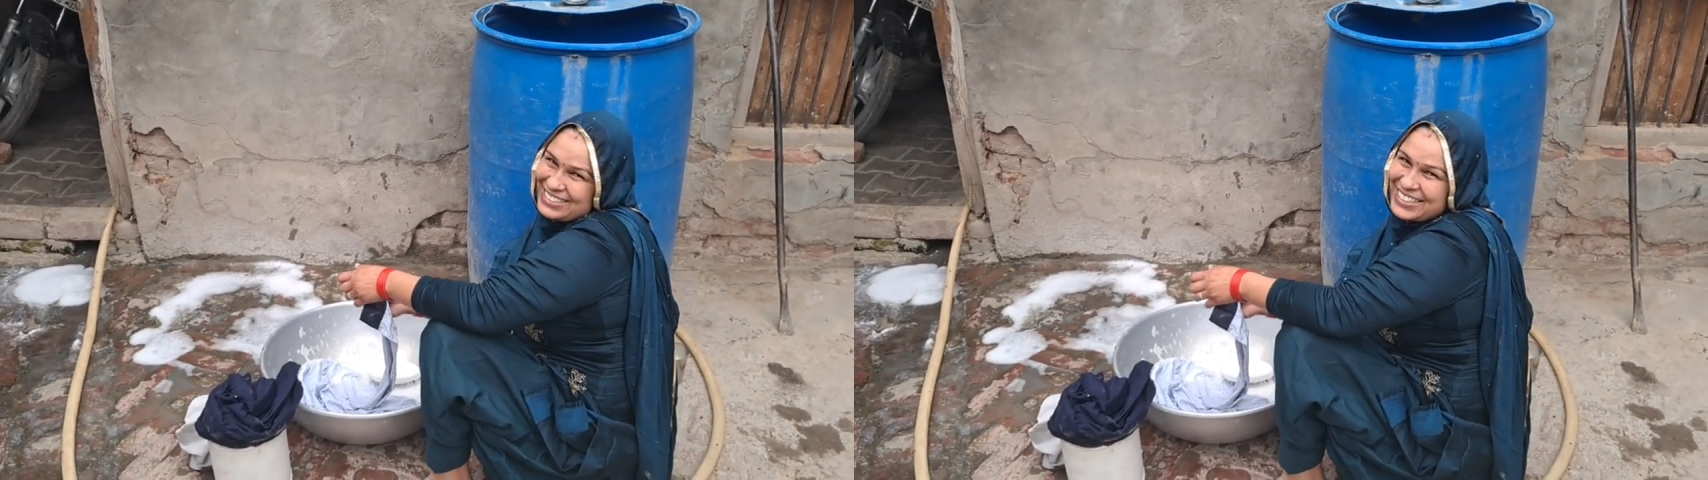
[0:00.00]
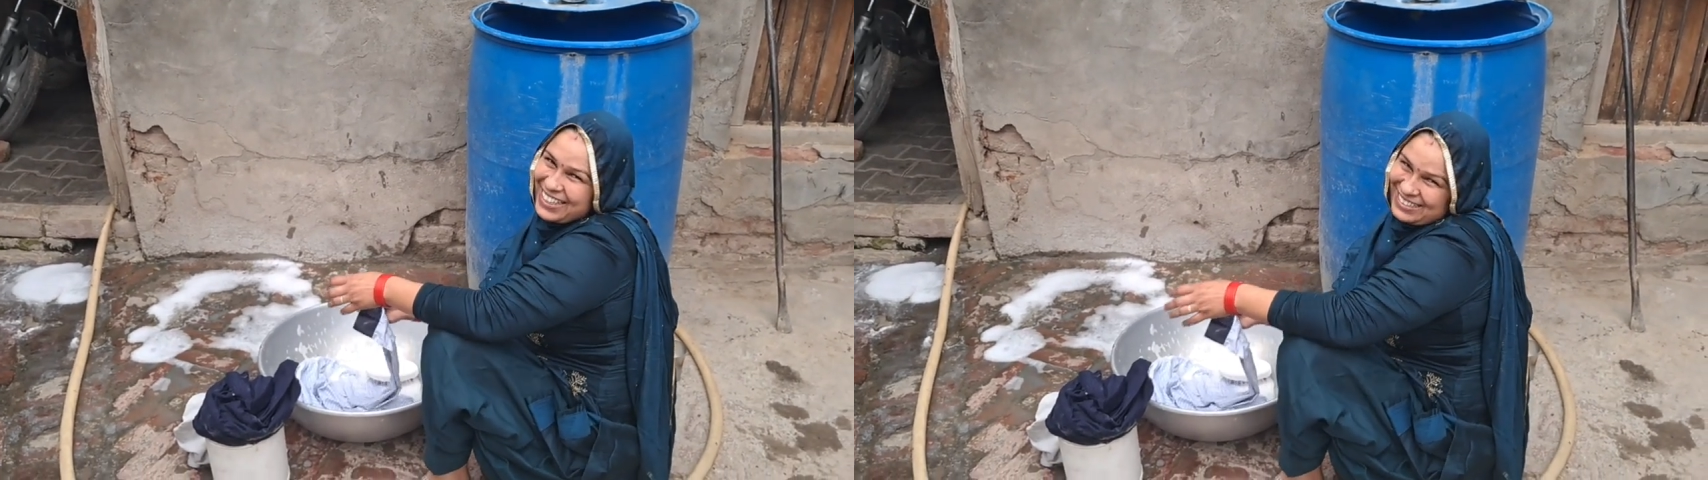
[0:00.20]

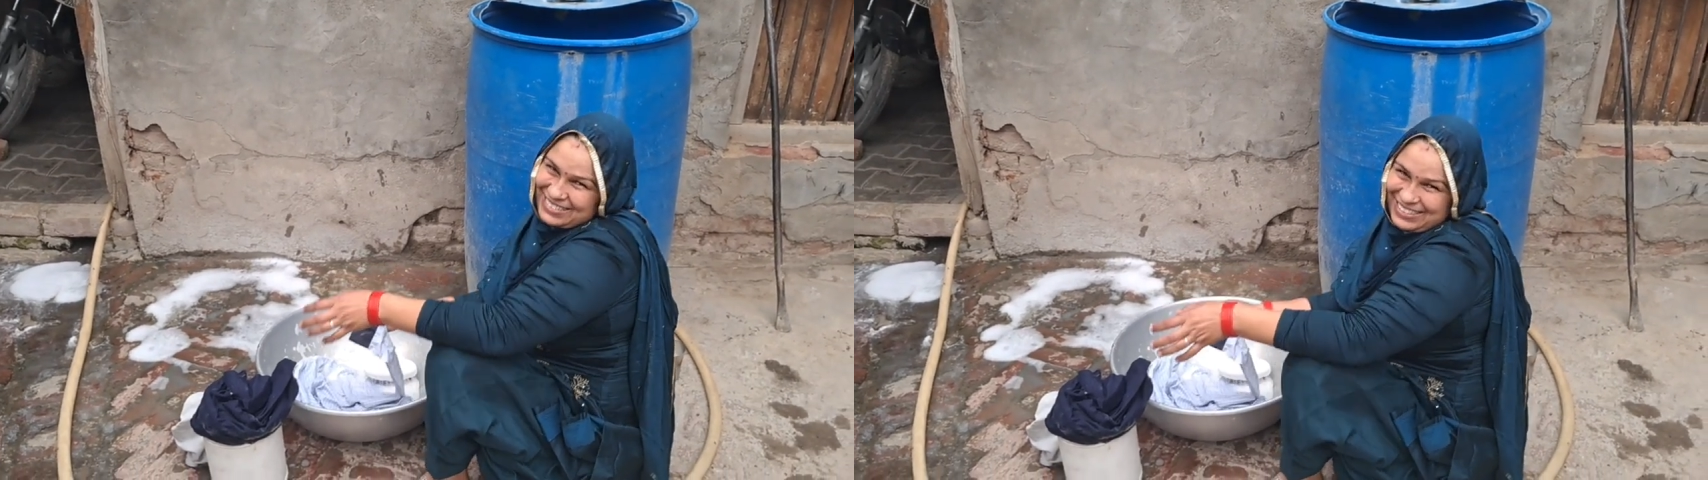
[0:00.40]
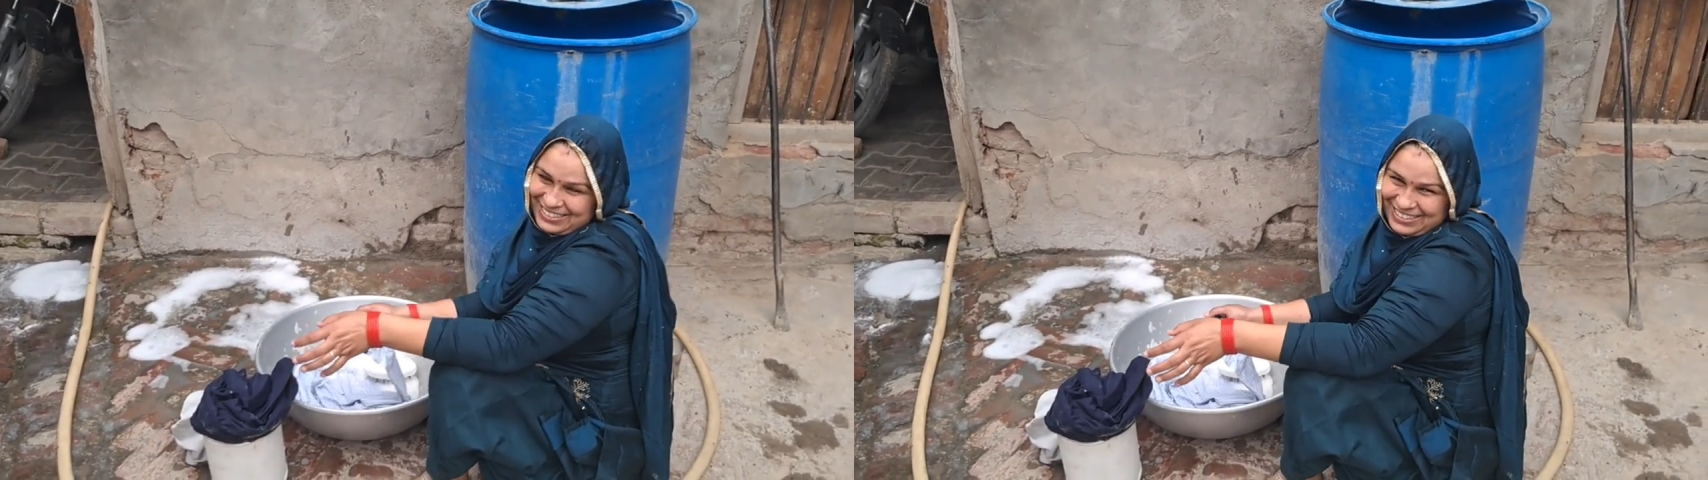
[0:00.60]
देख
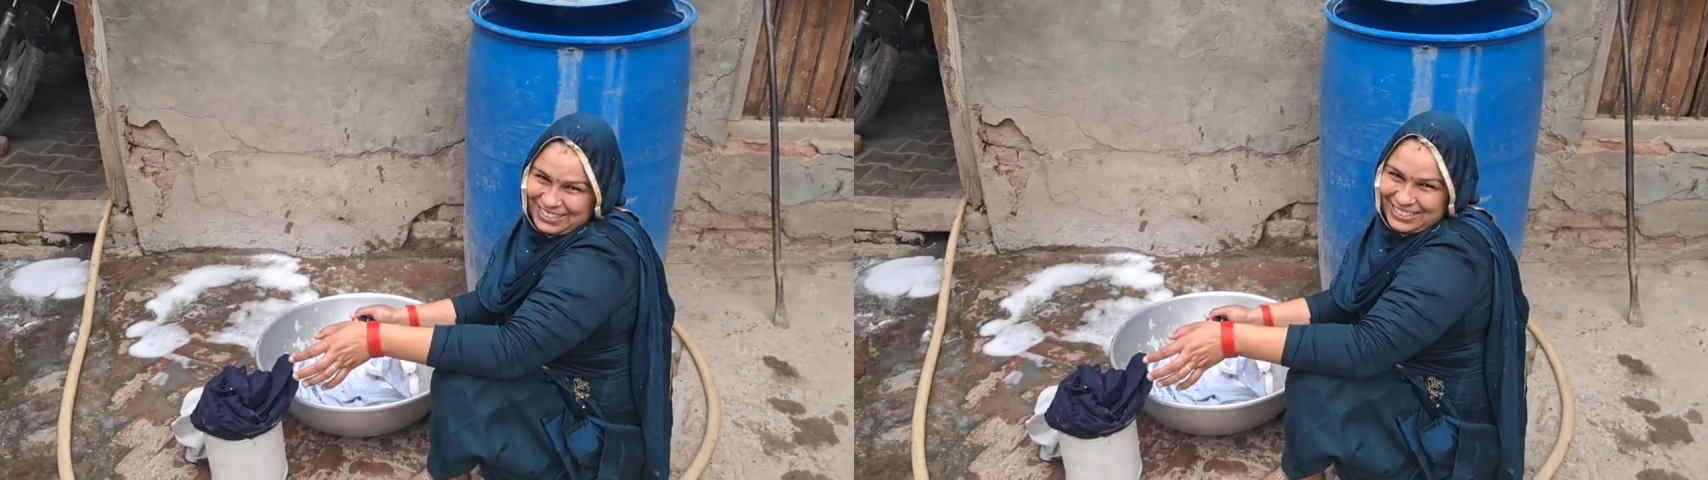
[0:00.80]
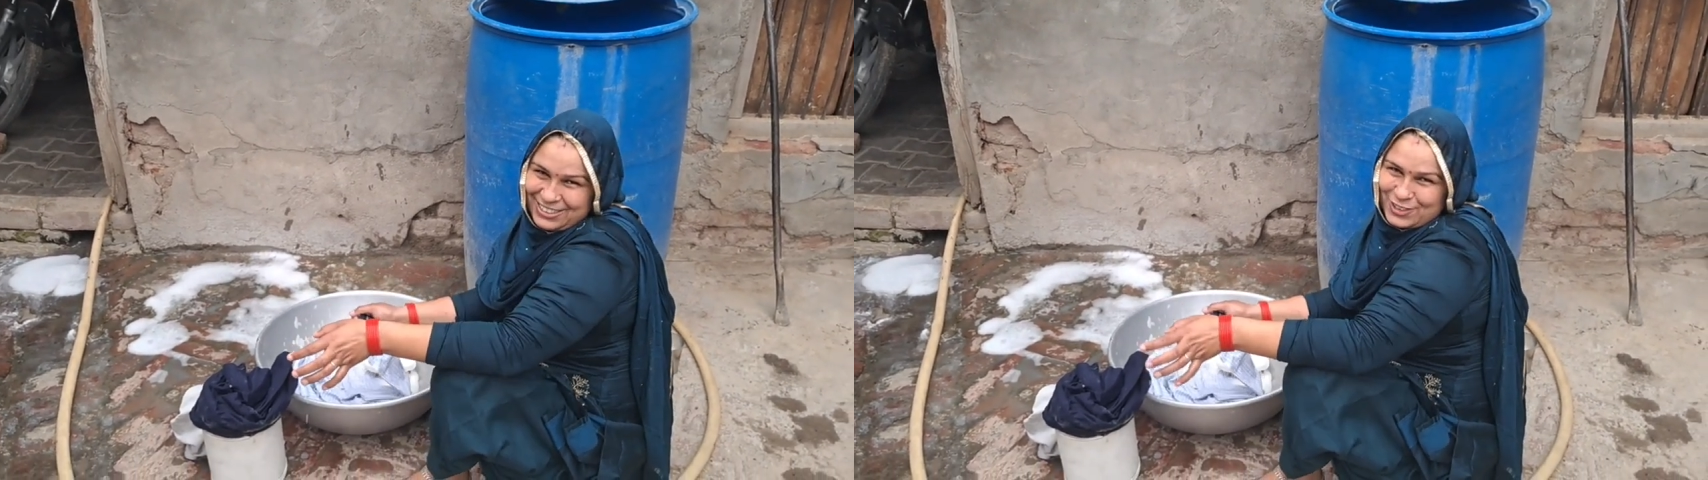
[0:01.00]
सने
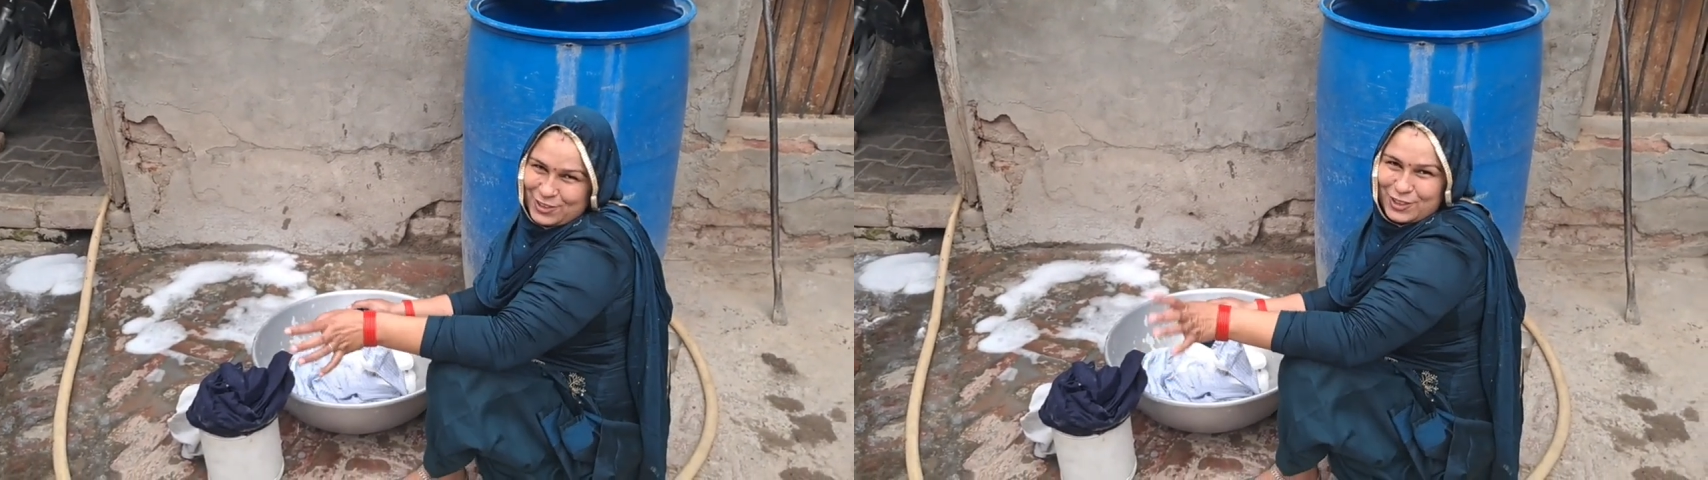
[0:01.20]
हाँ।